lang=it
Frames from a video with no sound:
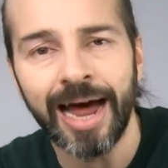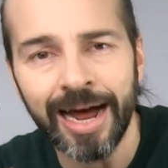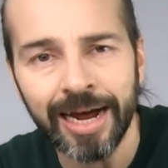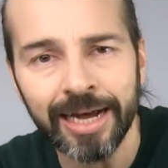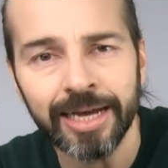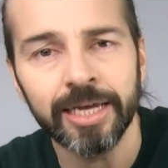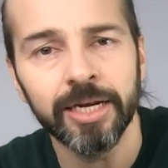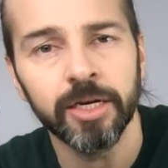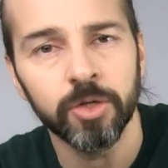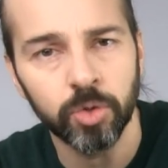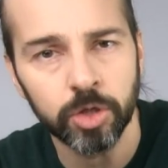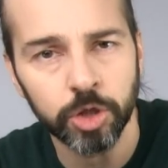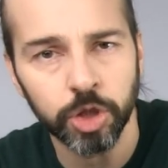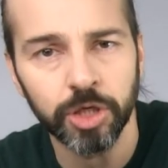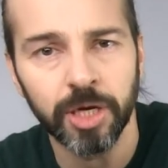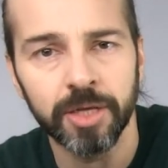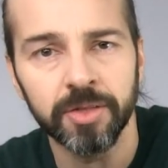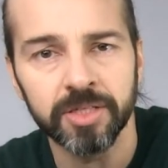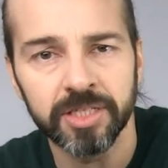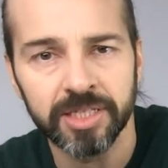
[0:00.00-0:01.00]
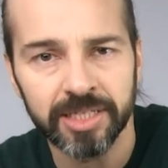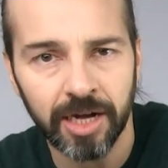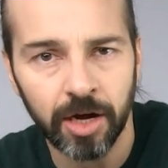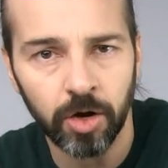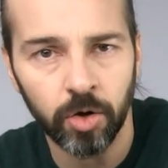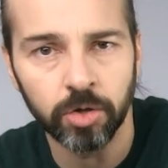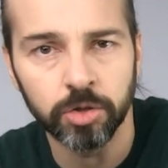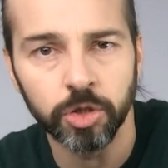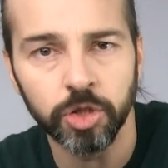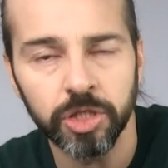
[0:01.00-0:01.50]
Anche in
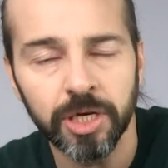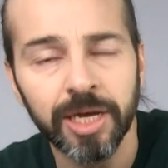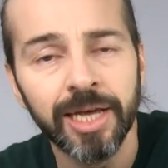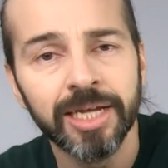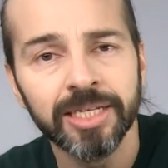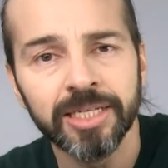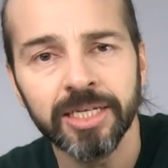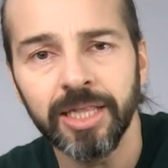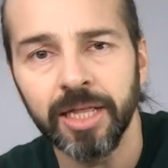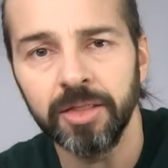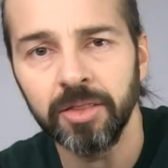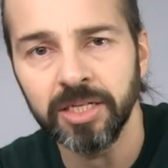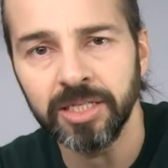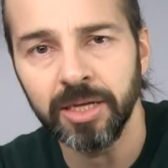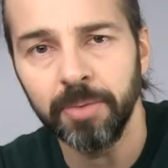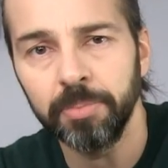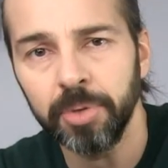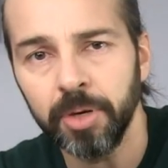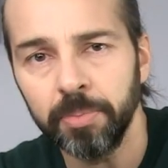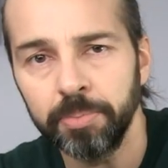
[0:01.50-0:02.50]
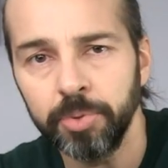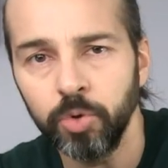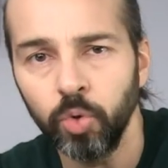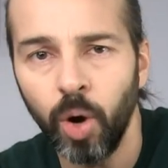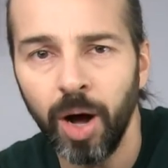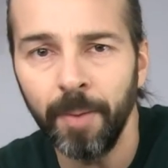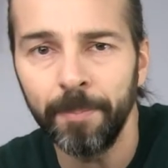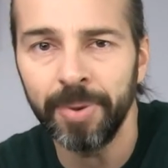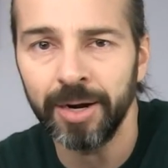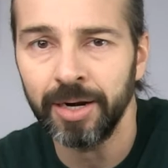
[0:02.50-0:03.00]
adolescenza oggi si tende sempre più
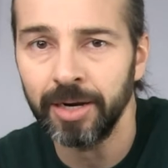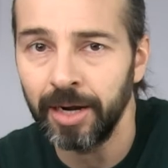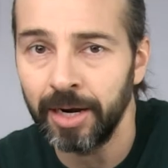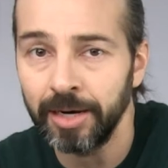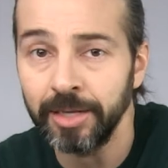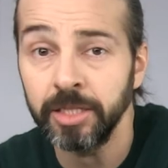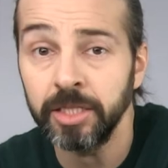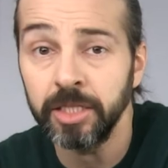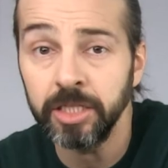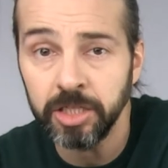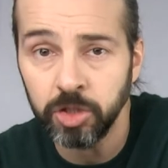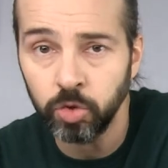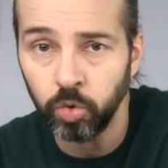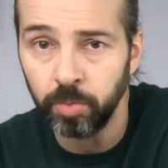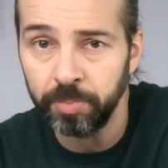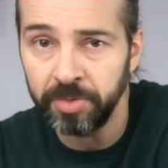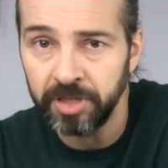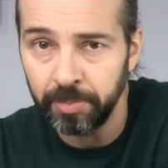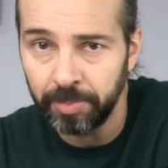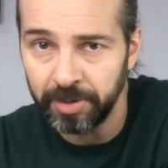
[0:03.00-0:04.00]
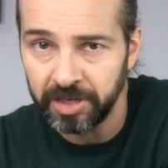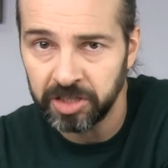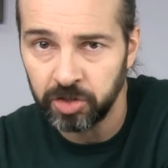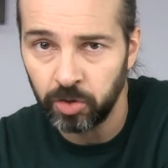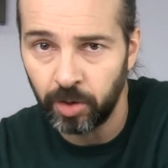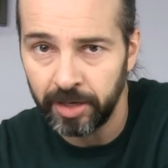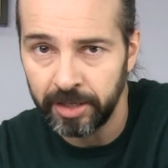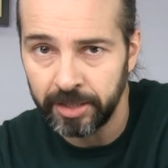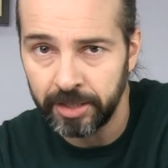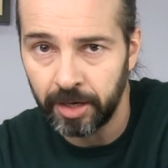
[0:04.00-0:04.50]
a parlare di disturbi di
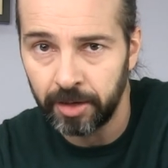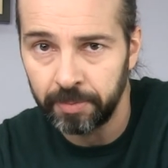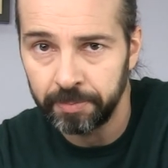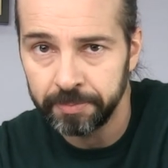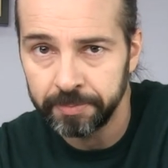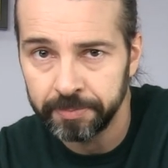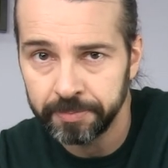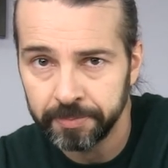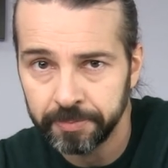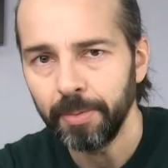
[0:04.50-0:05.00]
personalità.